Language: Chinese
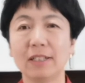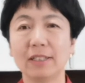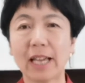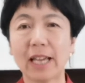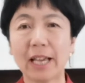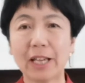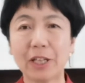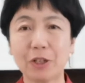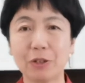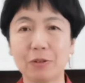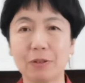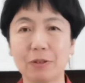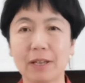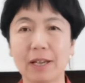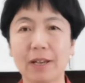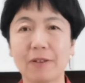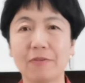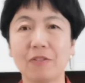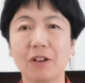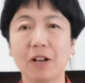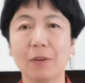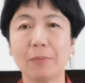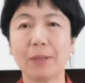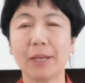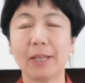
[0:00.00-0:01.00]
太极
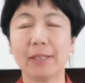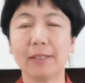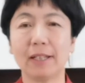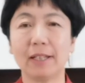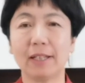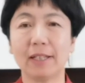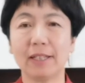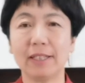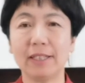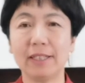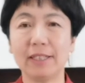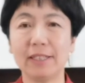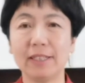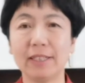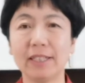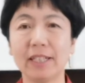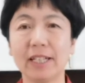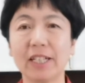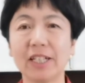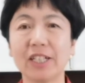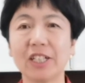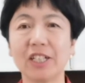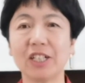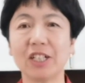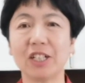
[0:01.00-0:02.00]
拳方面的一
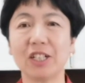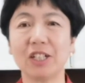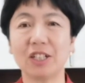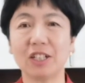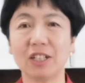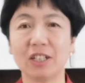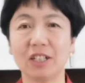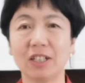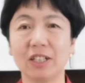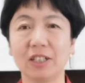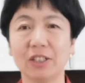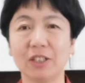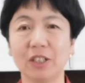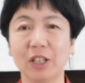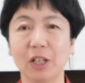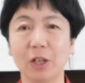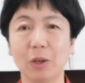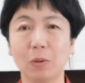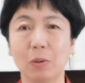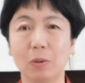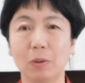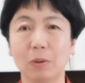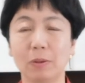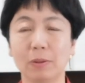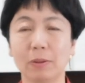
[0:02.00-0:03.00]
些知识和
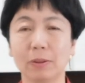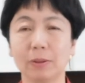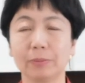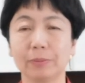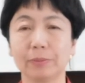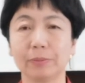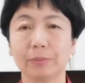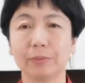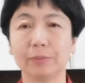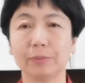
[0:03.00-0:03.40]
内容。